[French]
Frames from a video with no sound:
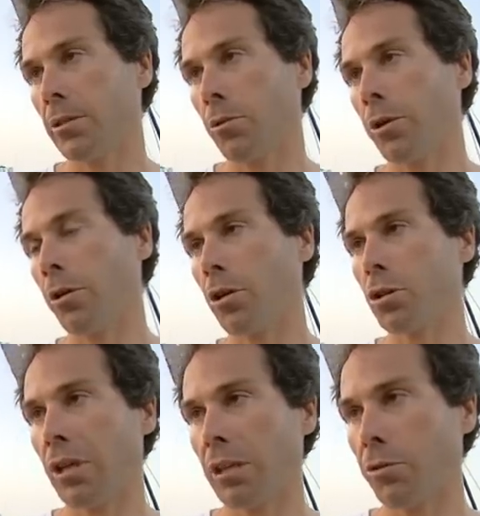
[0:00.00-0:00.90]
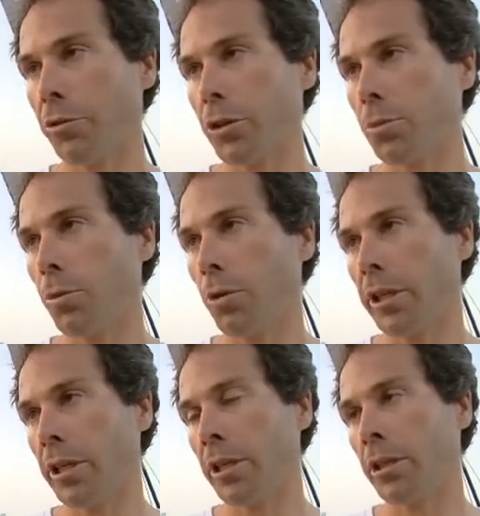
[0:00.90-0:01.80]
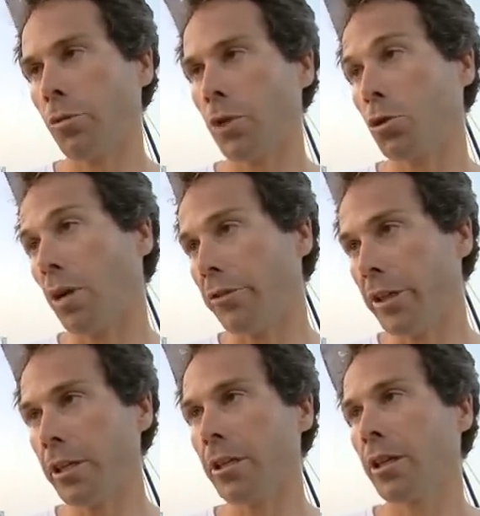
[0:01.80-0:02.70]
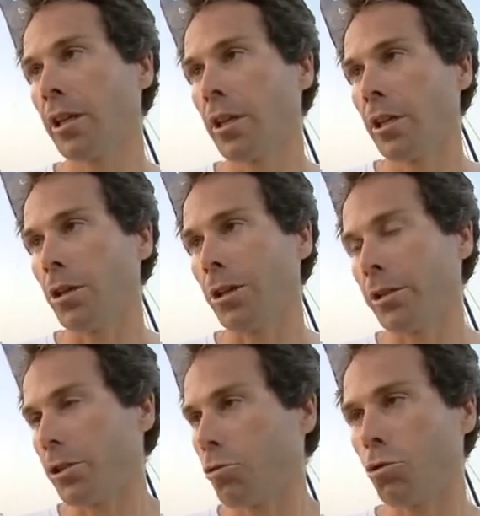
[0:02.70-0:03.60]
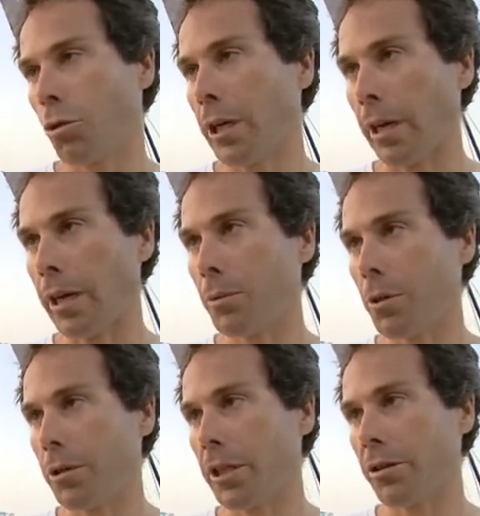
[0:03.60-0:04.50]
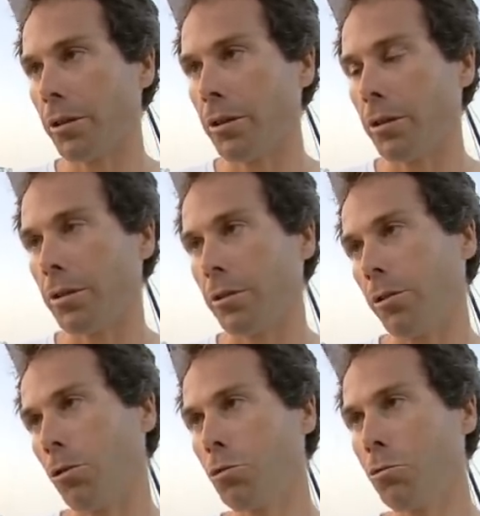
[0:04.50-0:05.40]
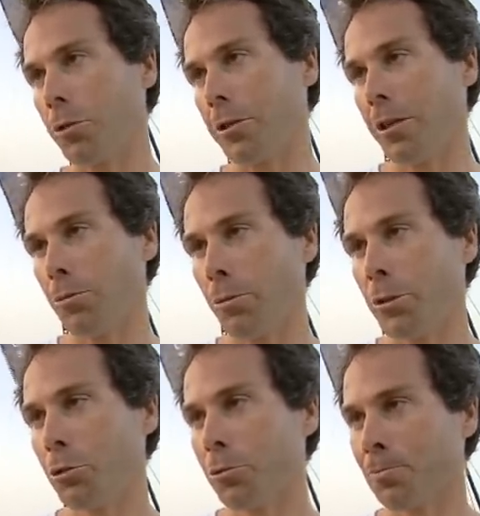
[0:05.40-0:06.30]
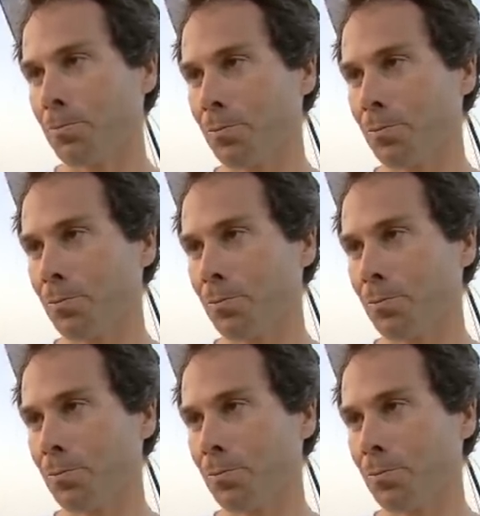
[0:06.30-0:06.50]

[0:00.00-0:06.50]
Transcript: On engrange de la confiance pour les trois jours à venir. Et c'est toujours agréable d'être dans le coup, quoi, dès le premier jour.